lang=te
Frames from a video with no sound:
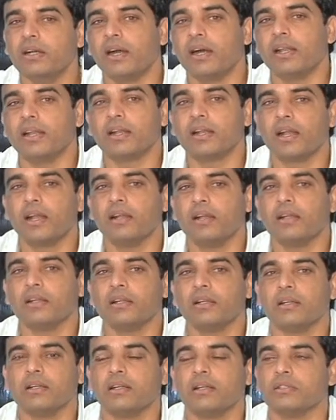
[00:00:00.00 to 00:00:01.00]
అలాగే
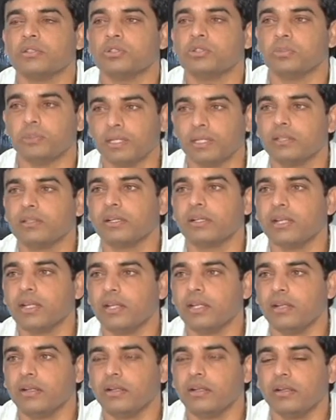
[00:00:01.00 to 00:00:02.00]
సుమంత్కి
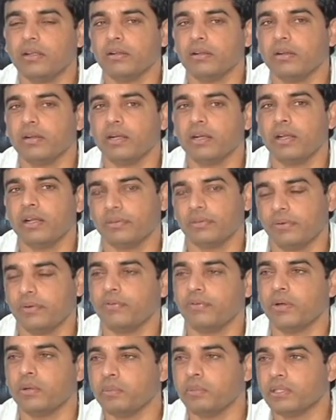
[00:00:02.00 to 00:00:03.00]
ఆయన
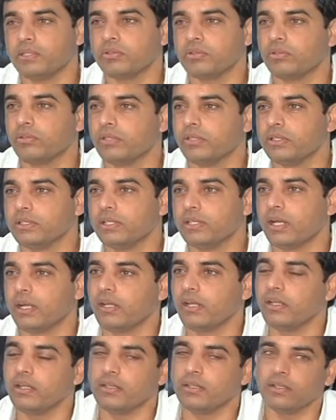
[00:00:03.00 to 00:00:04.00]
పర్ఫార్మెన్స్ గురించి
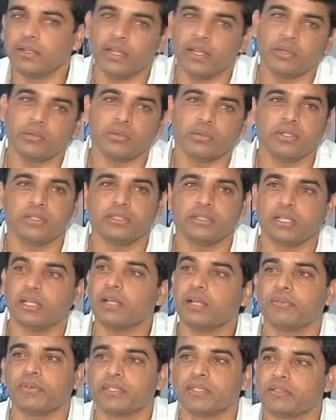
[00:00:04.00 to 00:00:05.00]
కానీ దేని గురించి
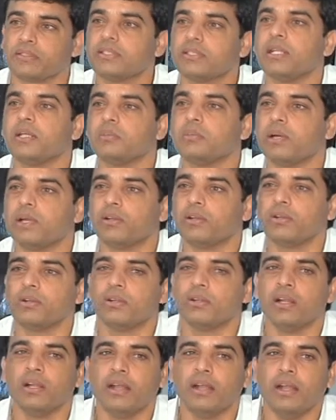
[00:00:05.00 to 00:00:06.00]
అయినా ఫస్ట్ సినిమాలో
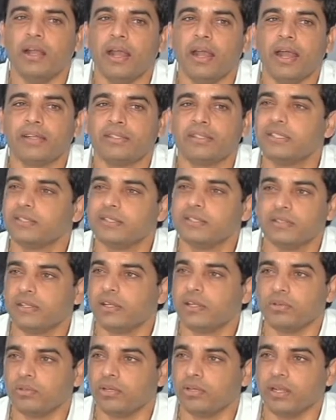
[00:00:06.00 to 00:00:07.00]
యాక్ట్
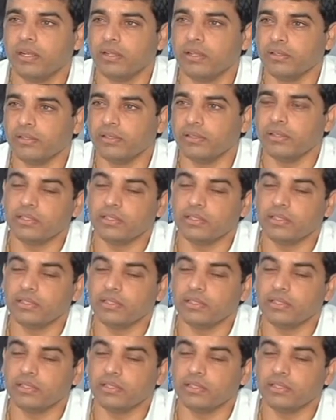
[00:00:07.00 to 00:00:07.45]
చేసినలా ఉండదు ఆయన